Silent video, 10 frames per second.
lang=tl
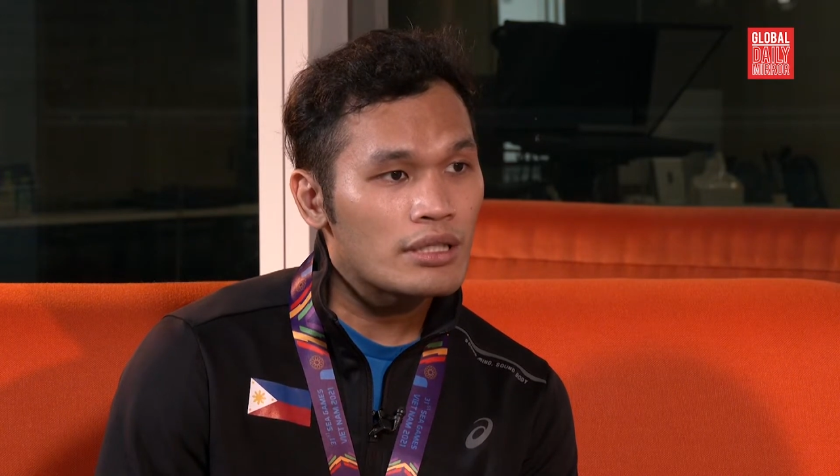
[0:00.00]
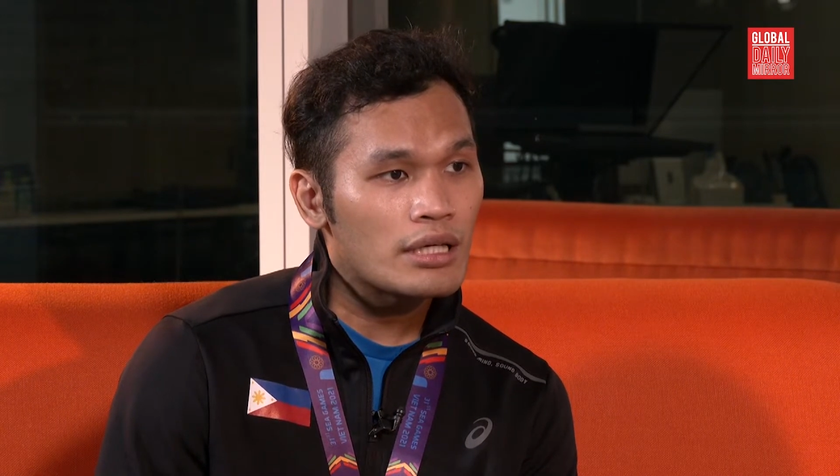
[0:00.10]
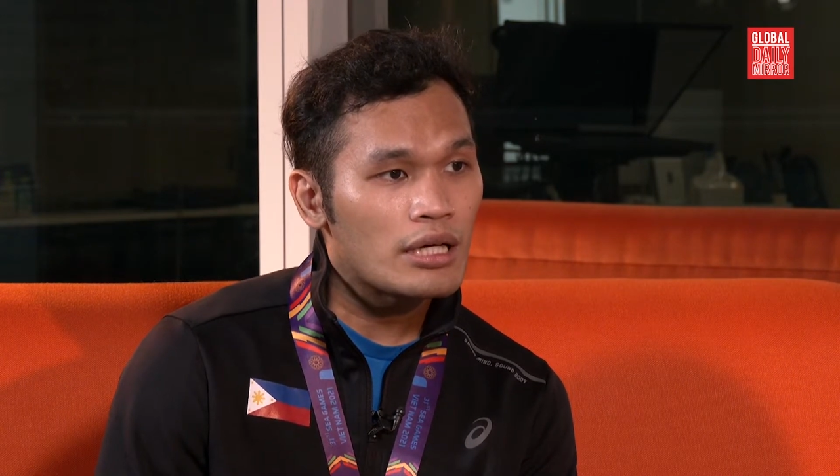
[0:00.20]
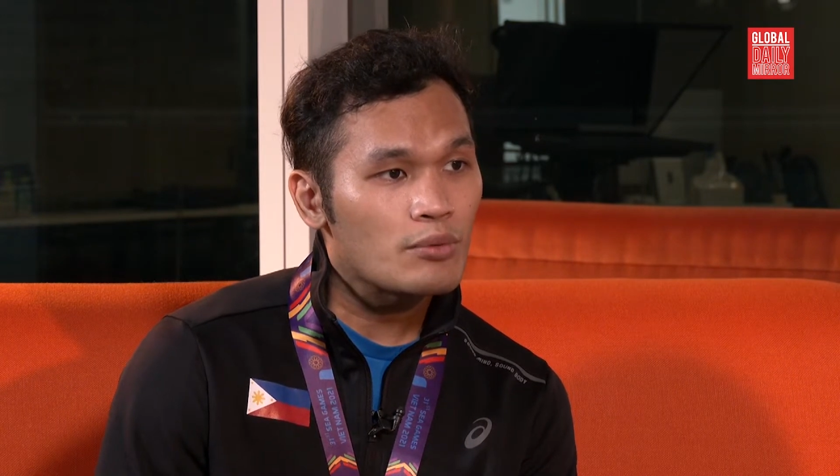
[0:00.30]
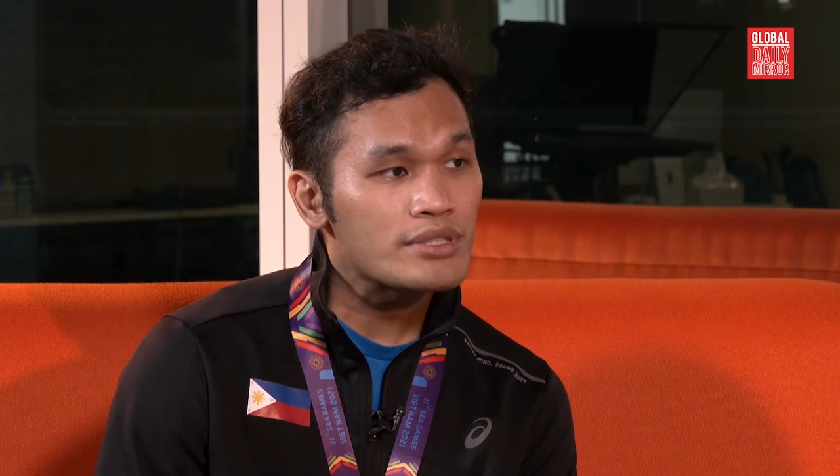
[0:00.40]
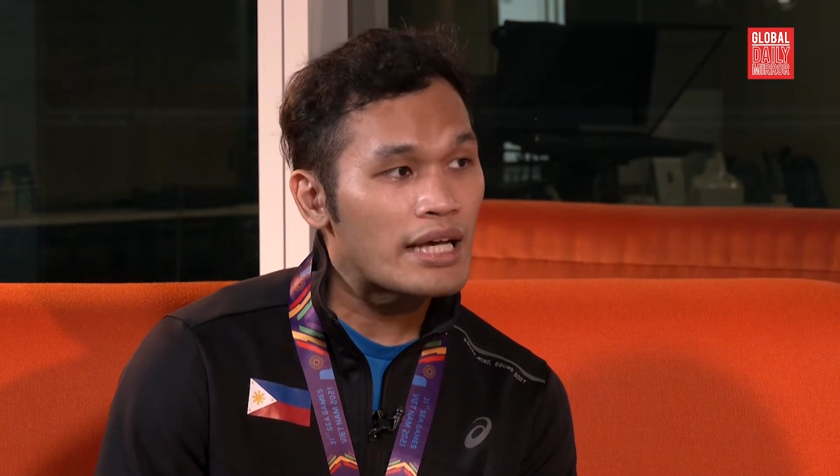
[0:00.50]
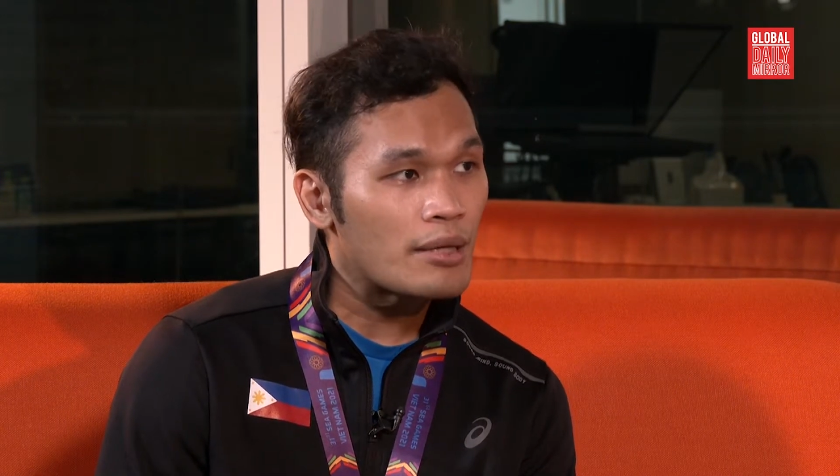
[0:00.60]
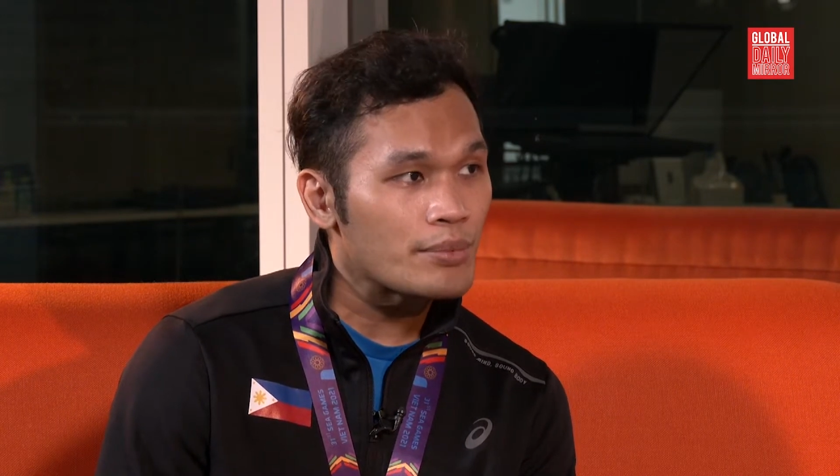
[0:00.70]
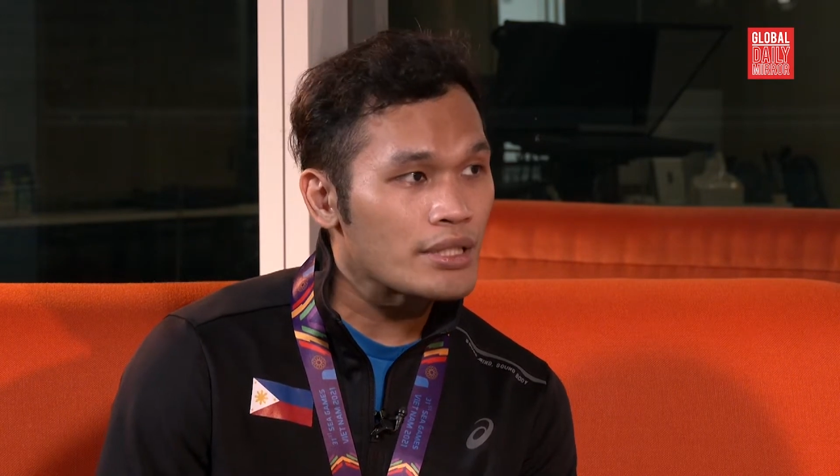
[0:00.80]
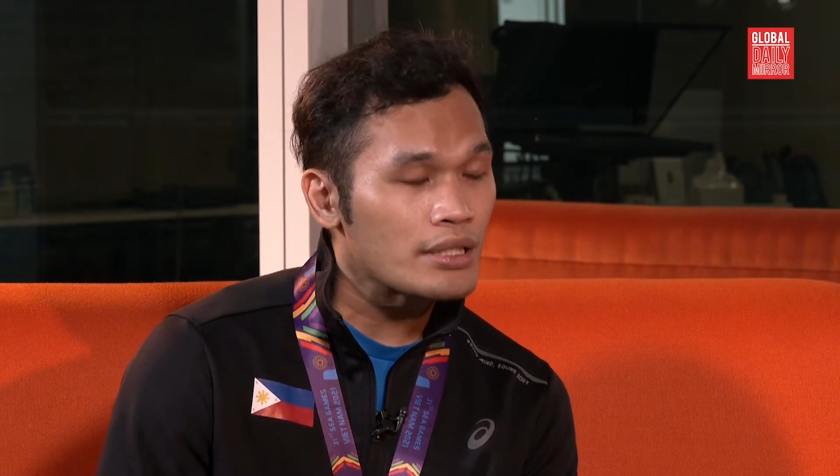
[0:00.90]
I was
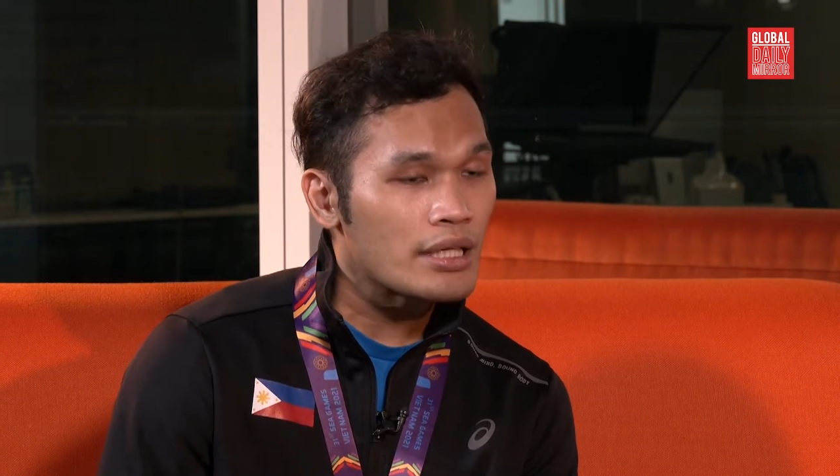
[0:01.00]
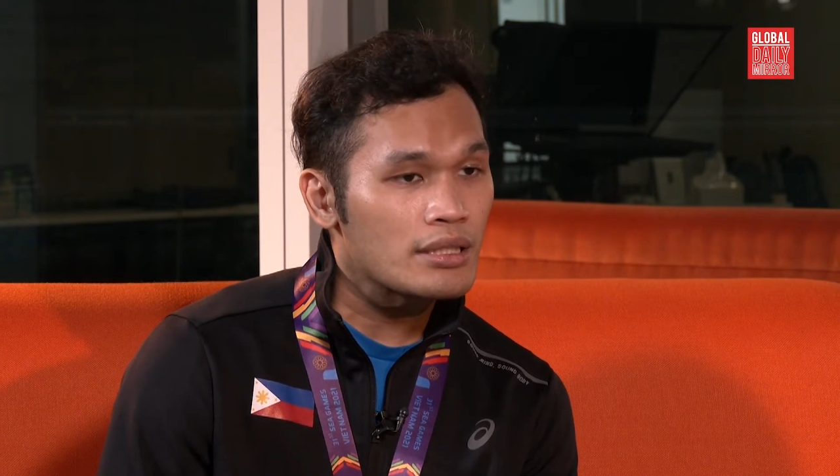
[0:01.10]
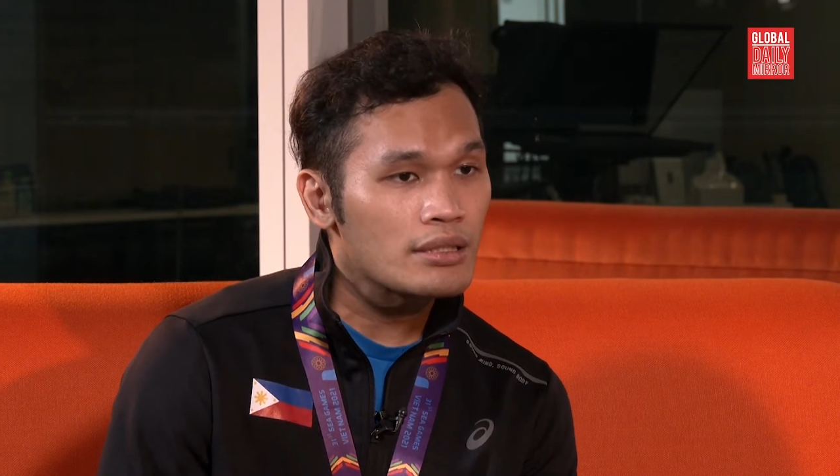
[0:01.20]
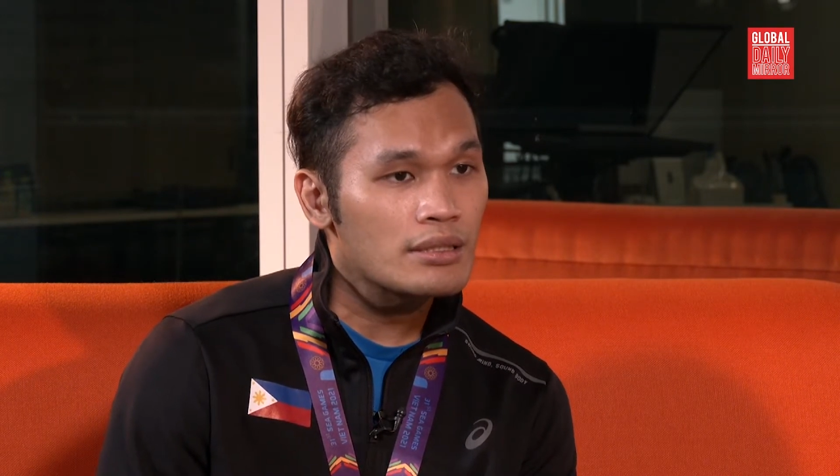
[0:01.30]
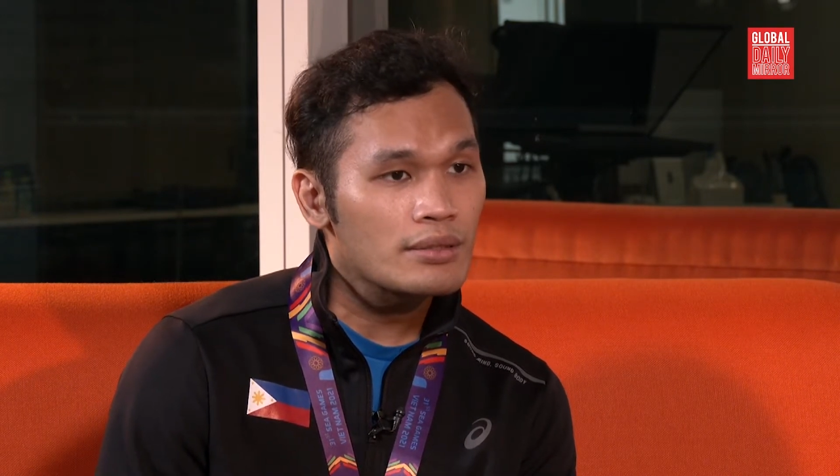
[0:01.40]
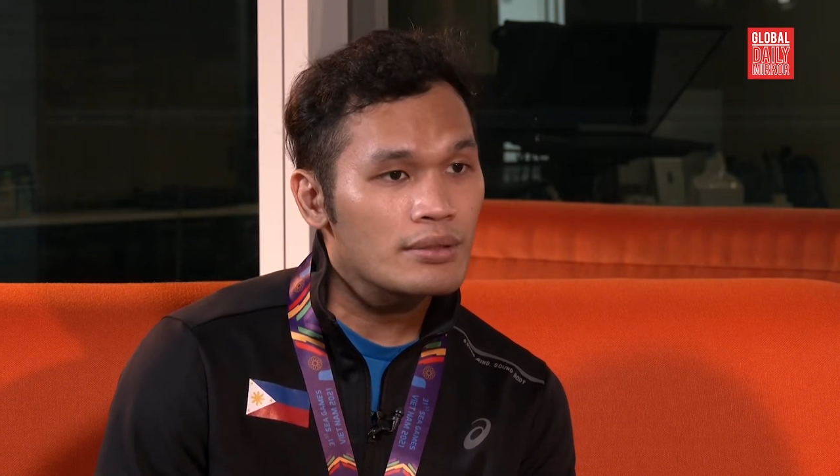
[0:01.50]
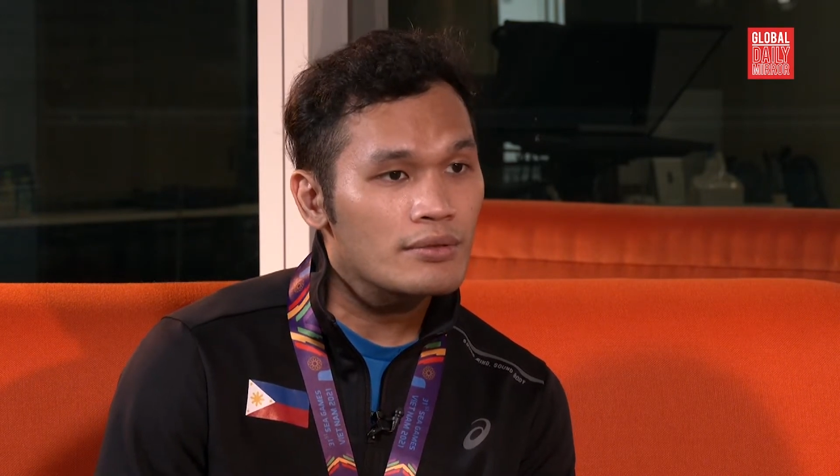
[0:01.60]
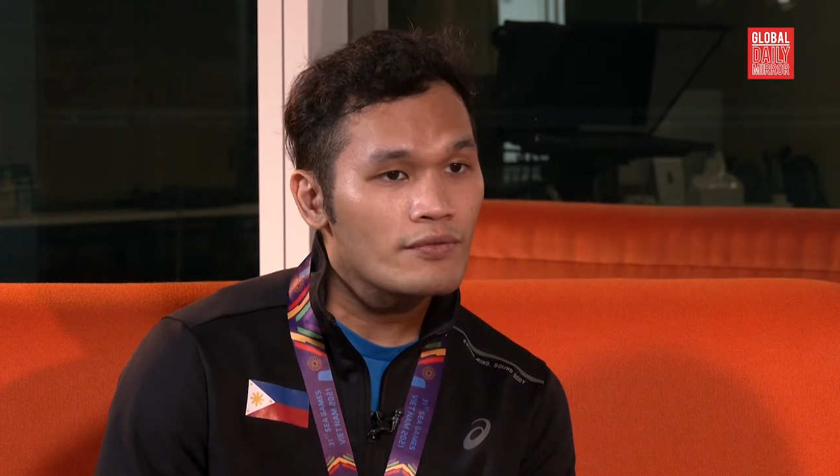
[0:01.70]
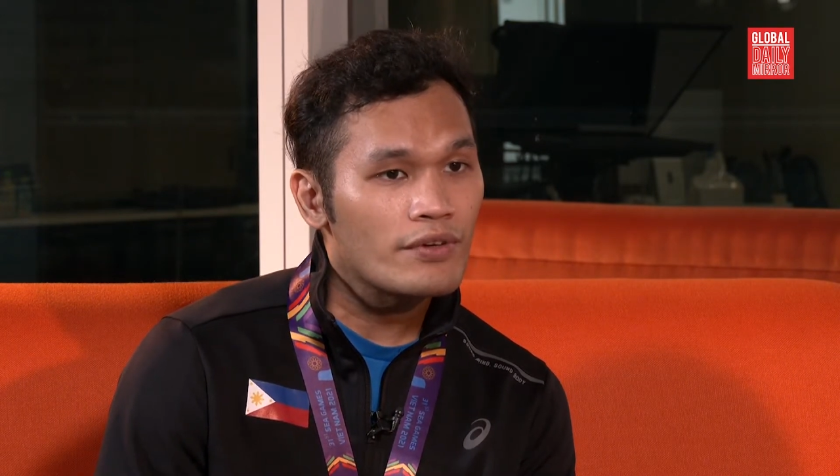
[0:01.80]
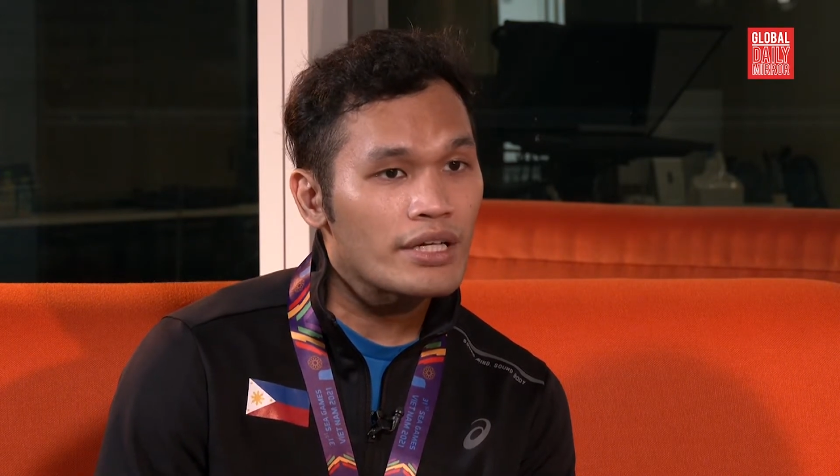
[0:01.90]
happy and
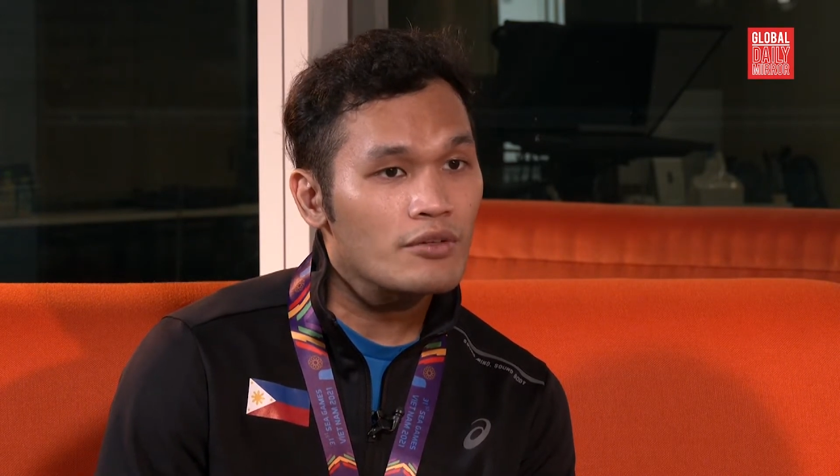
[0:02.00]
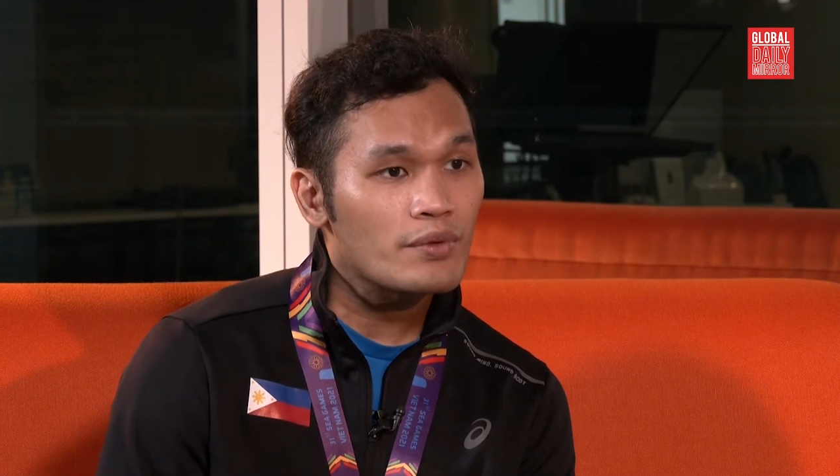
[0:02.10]
very,